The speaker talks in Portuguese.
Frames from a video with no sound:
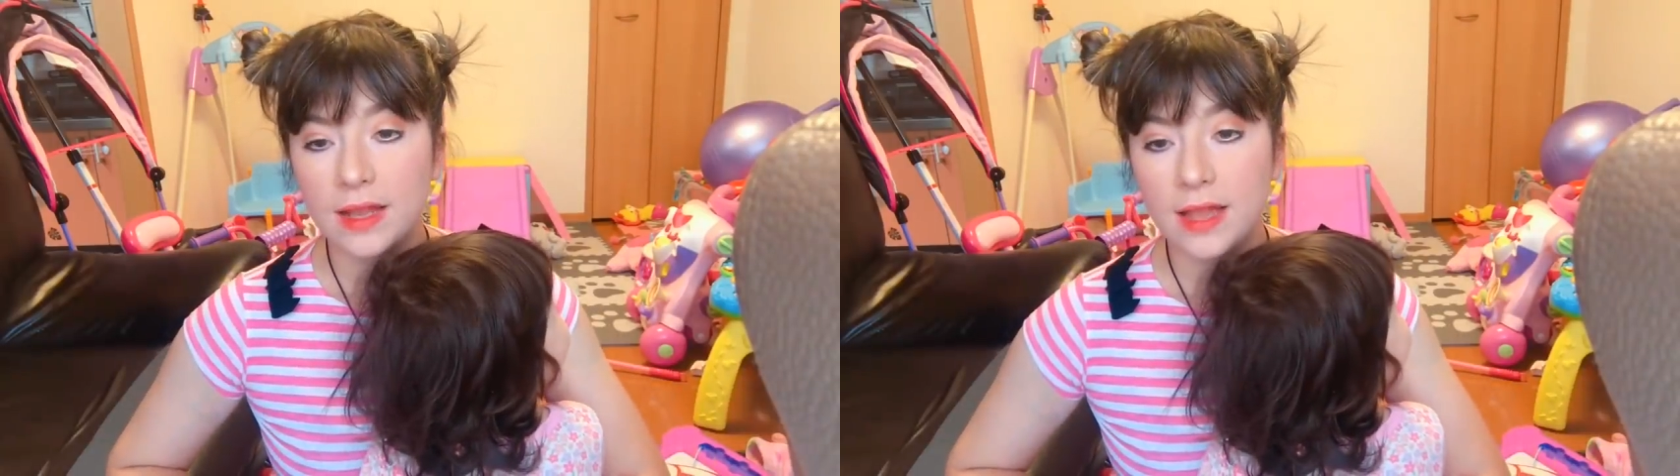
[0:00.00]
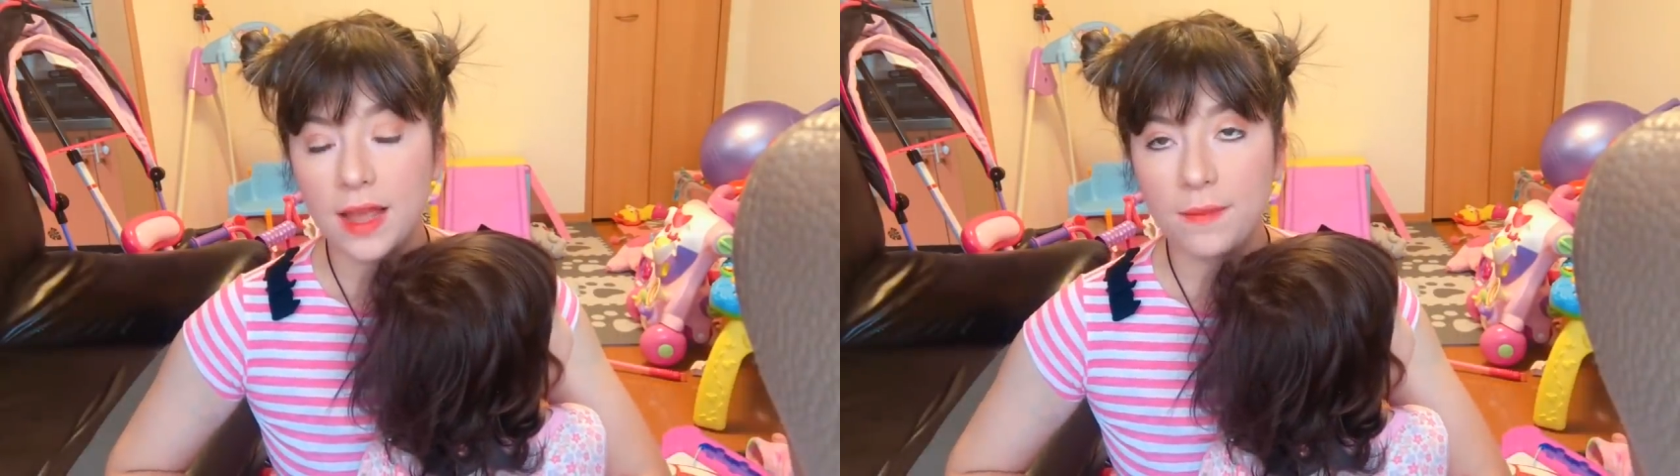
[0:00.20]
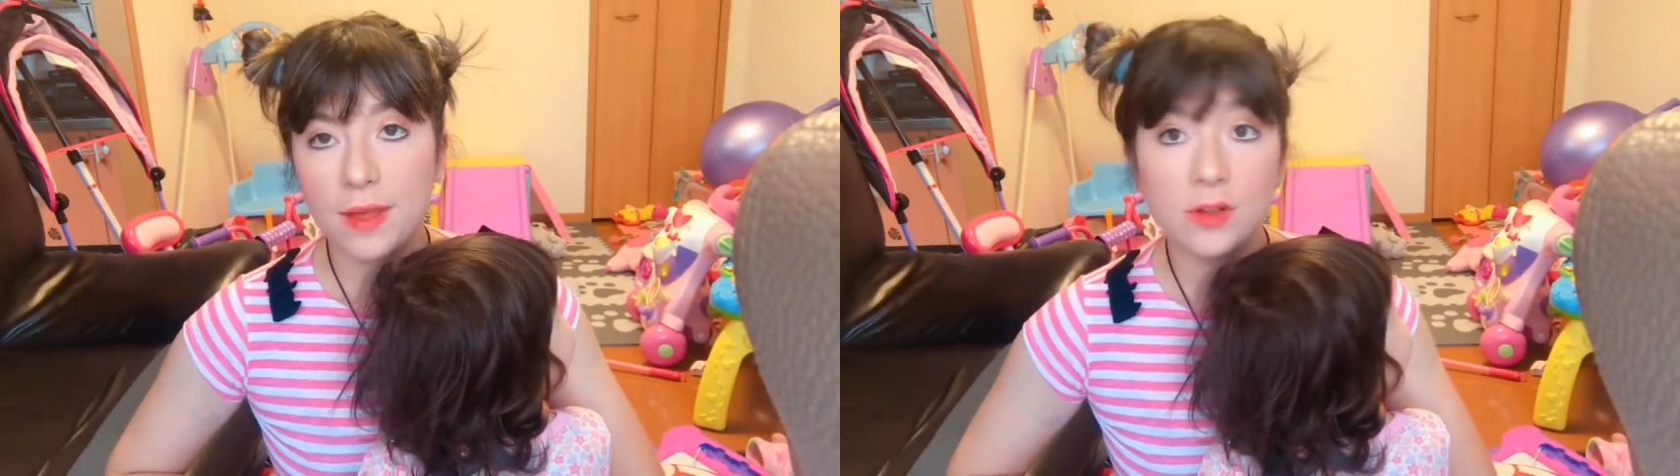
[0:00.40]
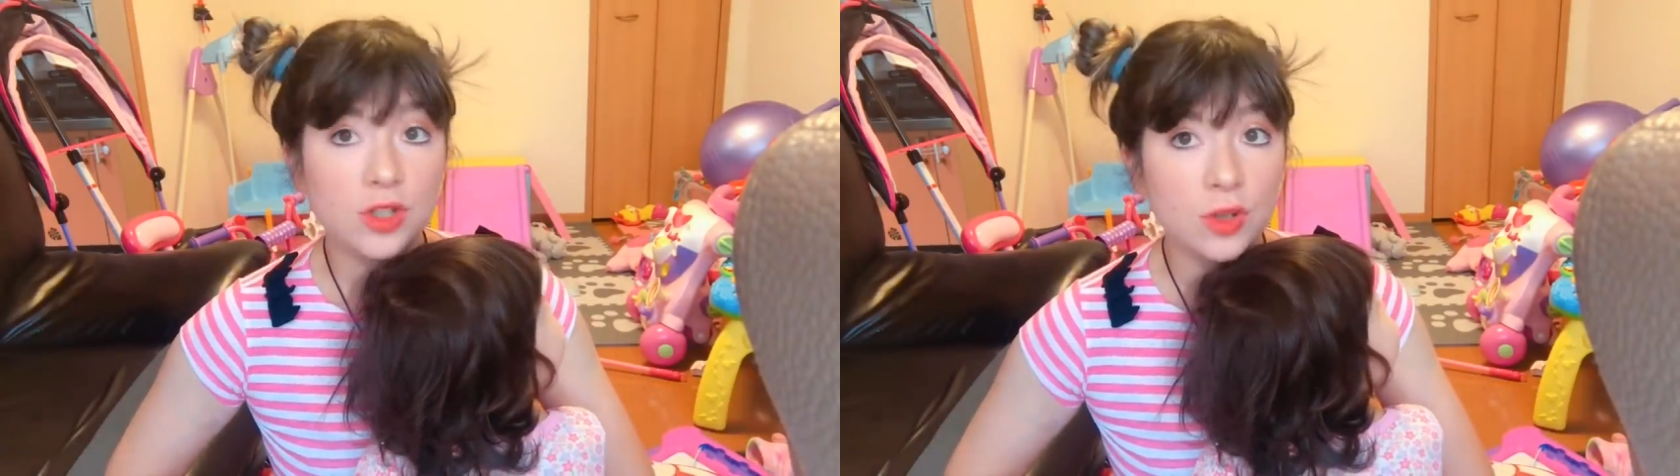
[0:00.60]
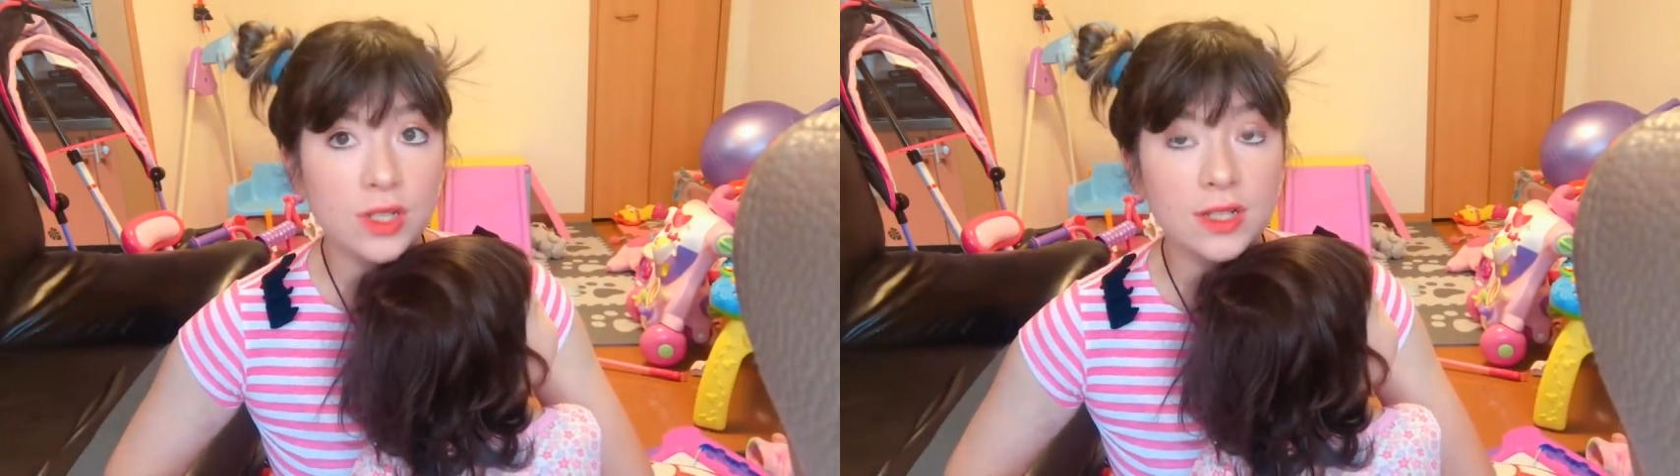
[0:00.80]
tem menos
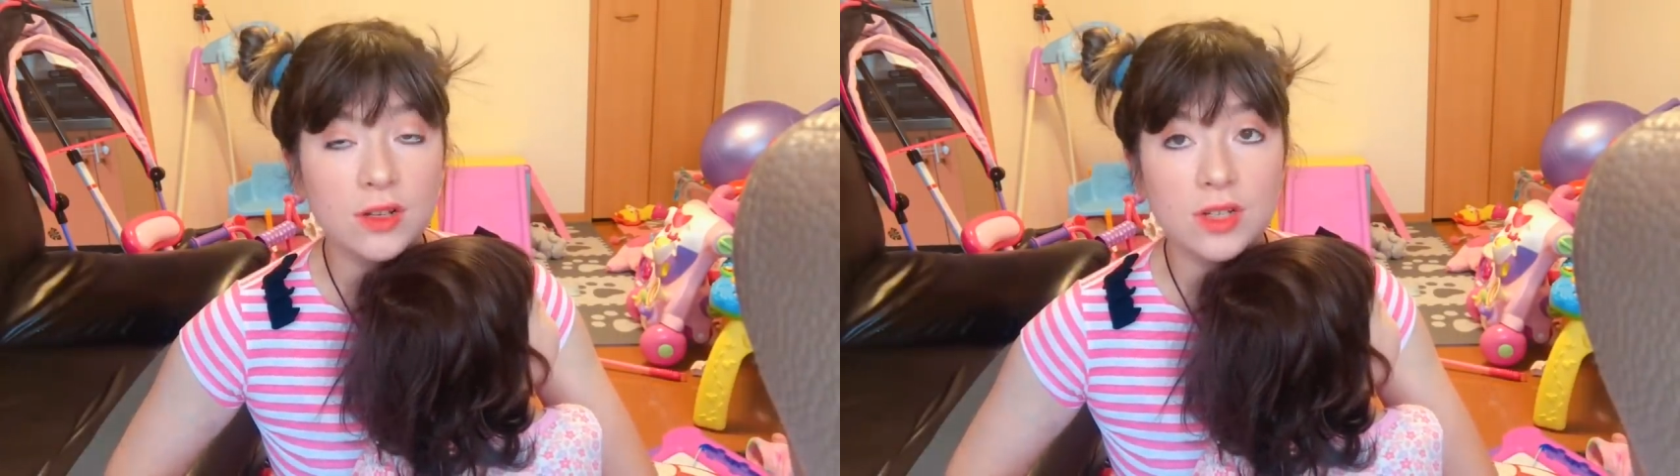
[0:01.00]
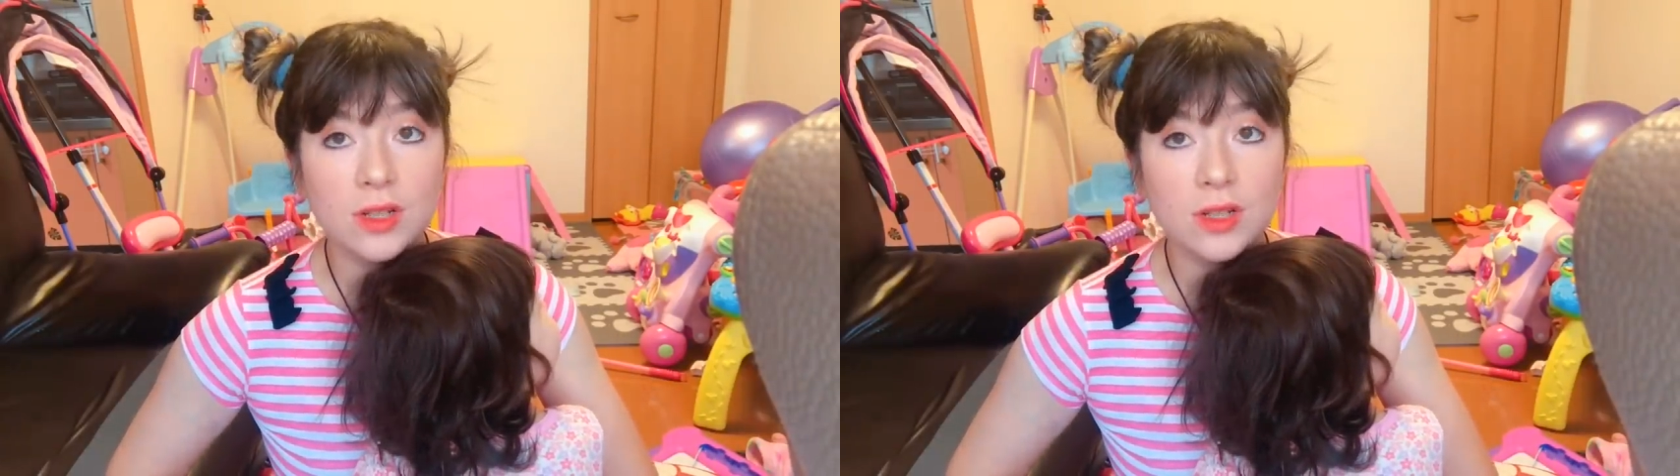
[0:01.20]
de dois anos,